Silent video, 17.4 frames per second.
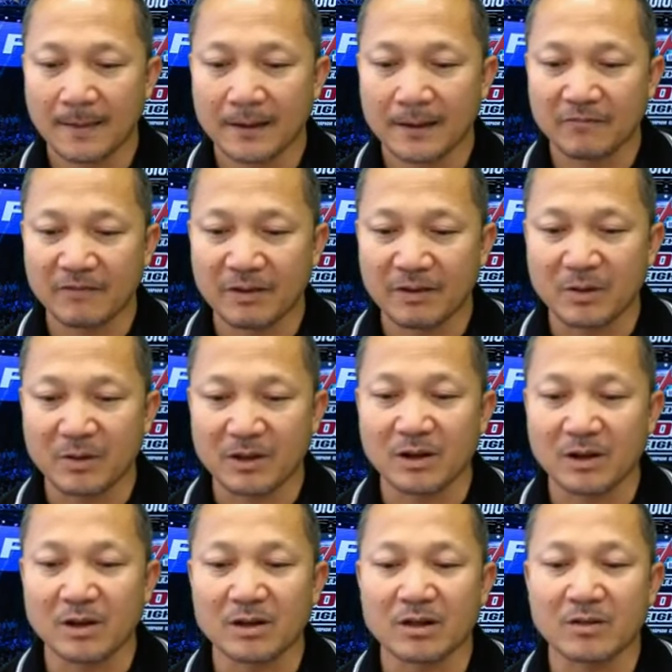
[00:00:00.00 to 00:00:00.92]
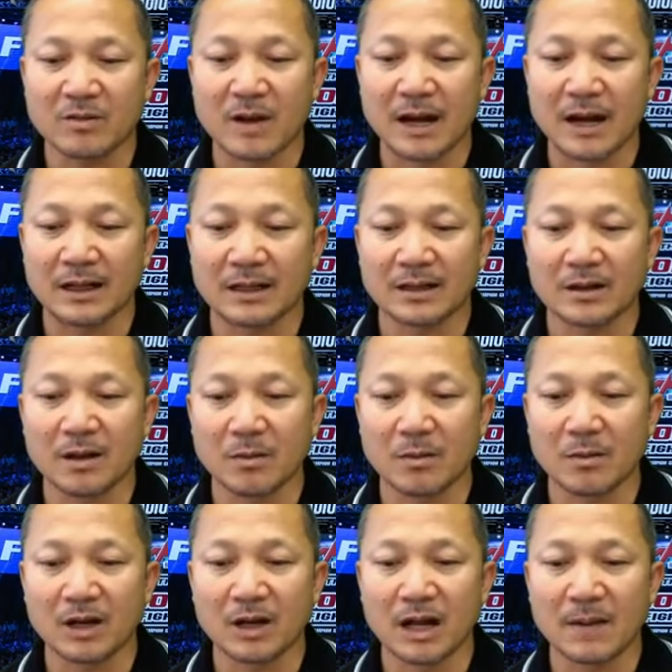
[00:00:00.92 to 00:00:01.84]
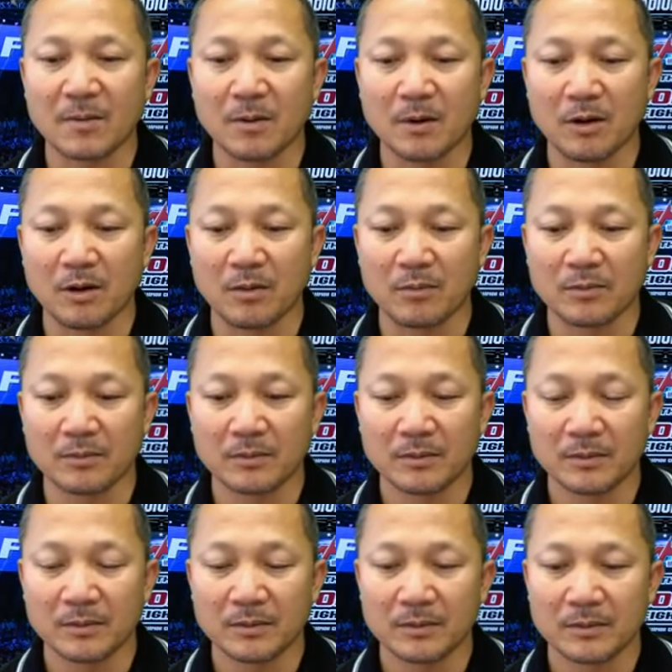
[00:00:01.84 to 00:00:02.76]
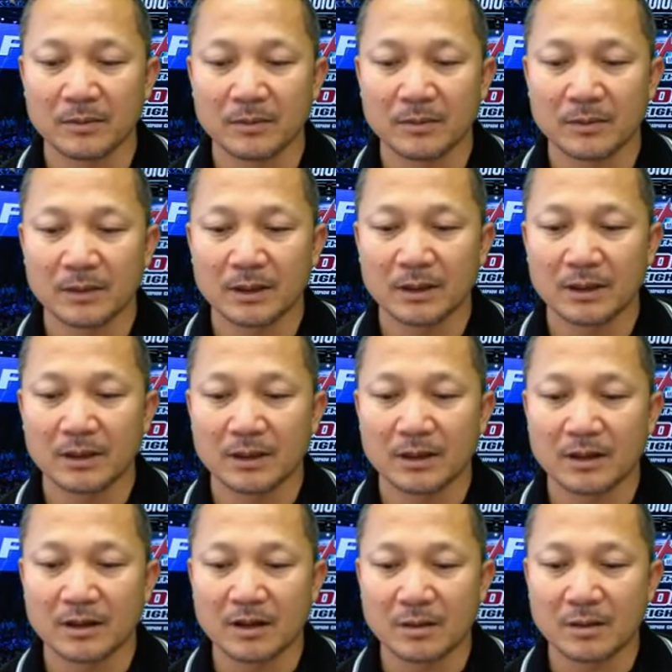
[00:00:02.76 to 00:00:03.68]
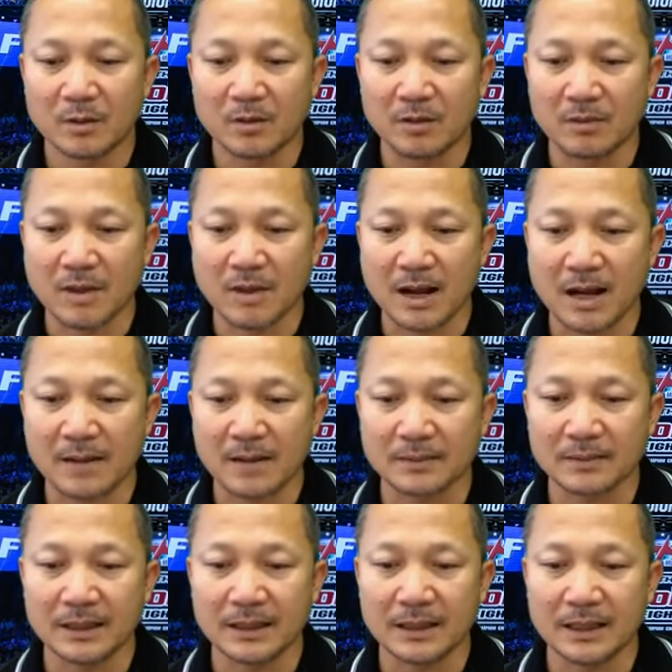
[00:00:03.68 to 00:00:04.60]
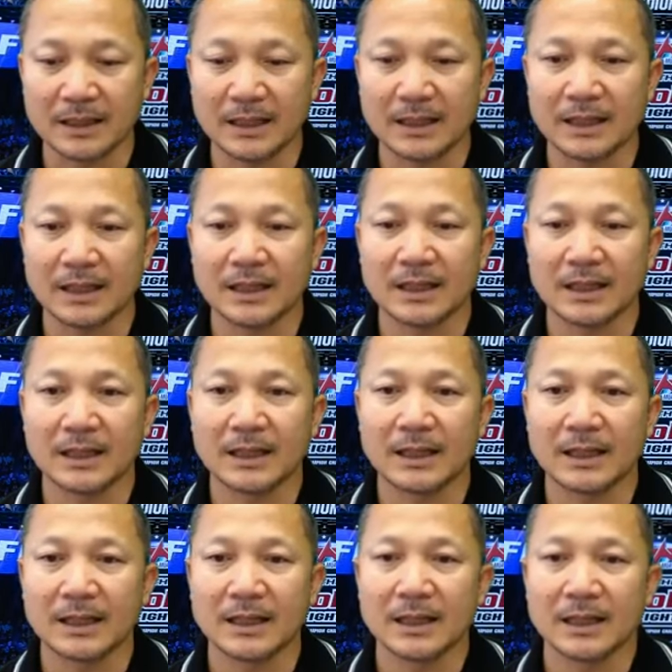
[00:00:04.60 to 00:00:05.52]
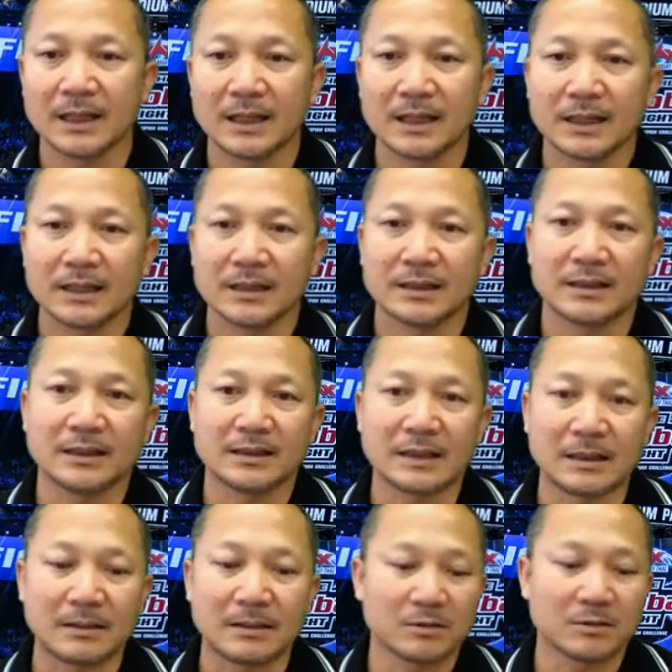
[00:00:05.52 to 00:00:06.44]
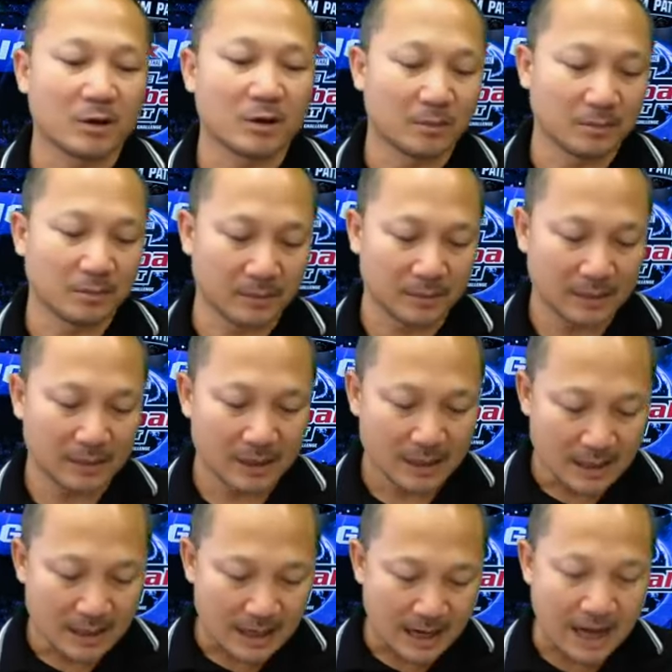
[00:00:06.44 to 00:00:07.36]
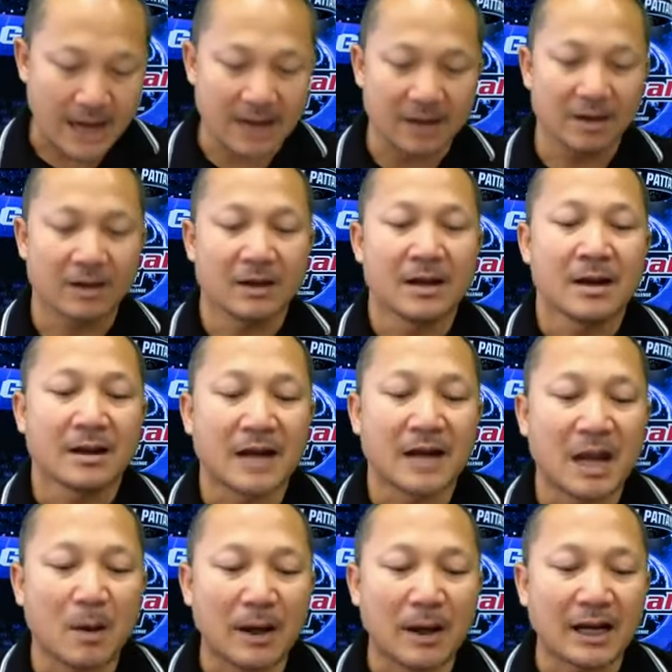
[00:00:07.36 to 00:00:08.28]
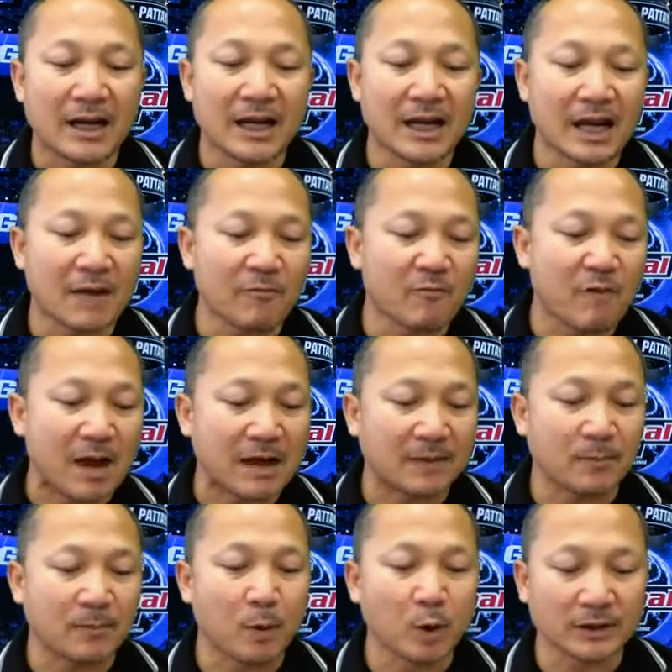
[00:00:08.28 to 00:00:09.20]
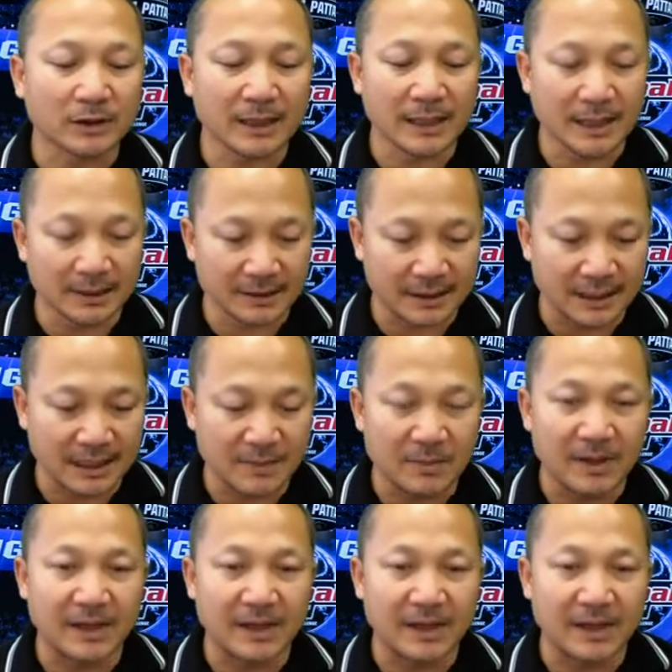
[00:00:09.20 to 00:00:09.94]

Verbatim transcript: แฟนมวยจากนครสวรรค์ขอบคุณครับผมขอบคุณมากครับที่ติดตามรับชมในวันนี้ครับวันพุธที่4 มี